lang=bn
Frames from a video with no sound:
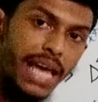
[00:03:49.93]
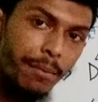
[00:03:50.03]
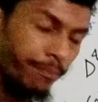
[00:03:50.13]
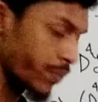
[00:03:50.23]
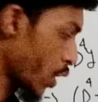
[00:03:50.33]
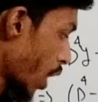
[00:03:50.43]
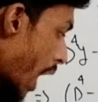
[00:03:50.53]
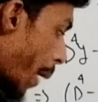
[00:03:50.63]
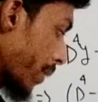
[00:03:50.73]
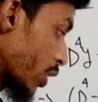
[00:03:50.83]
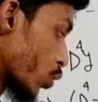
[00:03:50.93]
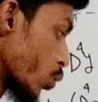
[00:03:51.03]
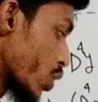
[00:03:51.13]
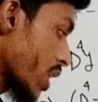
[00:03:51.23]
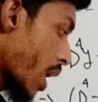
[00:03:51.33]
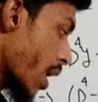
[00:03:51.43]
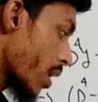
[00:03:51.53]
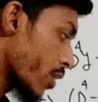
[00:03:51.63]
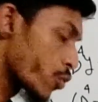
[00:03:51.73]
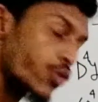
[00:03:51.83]
সেম আমাদের দুইটা
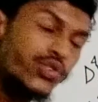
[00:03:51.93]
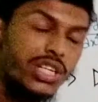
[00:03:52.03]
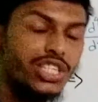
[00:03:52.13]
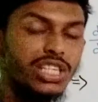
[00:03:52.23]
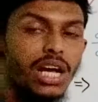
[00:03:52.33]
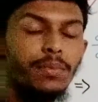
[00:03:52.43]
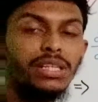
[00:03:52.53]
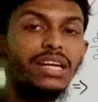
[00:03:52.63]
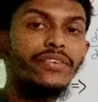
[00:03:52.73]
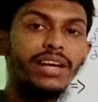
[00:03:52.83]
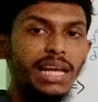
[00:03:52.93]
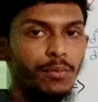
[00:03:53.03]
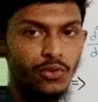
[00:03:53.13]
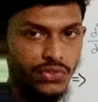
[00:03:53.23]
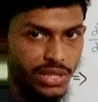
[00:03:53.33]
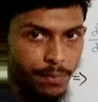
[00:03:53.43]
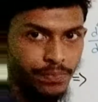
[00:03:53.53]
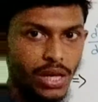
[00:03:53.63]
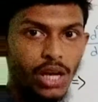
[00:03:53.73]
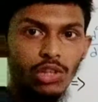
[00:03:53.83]
রুটস আসছে আমাদের রিয়েল এবং সেম
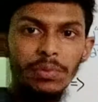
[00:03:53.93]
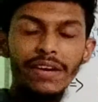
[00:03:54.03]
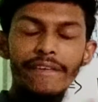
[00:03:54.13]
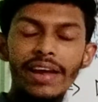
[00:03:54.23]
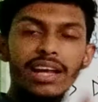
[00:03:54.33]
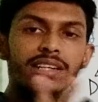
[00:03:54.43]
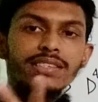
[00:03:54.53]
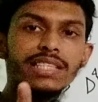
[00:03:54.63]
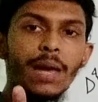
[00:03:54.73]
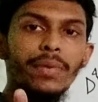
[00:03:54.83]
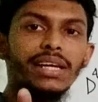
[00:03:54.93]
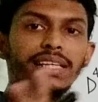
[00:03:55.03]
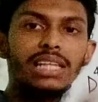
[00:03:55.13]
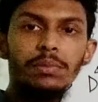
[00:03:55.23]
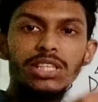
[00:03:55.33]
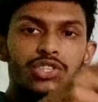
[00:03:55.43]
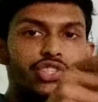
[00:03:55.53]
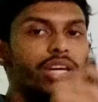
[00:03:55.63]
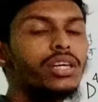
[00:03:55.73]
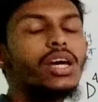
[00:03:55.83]
তো আমাদের রিয়েল আর সেম এর ক্ষেত্রে আমাদের
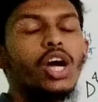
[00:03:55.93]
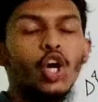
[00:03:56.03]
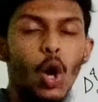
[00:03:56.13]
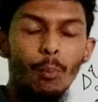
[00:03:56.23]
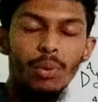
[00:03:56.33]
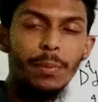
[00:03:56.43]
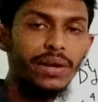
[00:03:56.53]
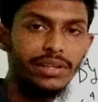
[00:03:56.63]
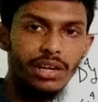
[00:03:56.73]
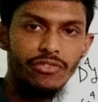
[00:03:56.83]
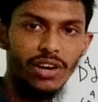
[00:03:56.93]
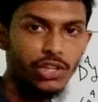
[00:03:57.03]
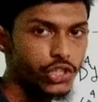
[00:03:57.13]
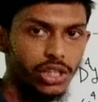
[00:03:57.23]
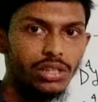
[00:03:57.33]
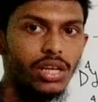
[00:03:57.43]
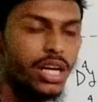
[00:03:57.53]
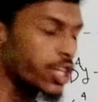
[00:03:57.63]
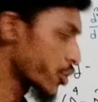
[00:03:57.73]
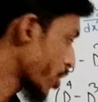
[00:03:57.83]
যেই কমপ্লিমেন্টারি ফাংশন
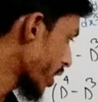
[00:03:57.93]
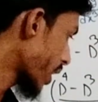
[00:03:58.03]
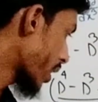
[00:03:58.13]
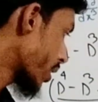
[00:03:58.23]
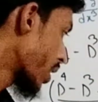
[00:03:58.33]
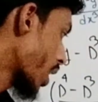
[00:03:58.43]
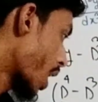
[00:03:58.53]
সেটার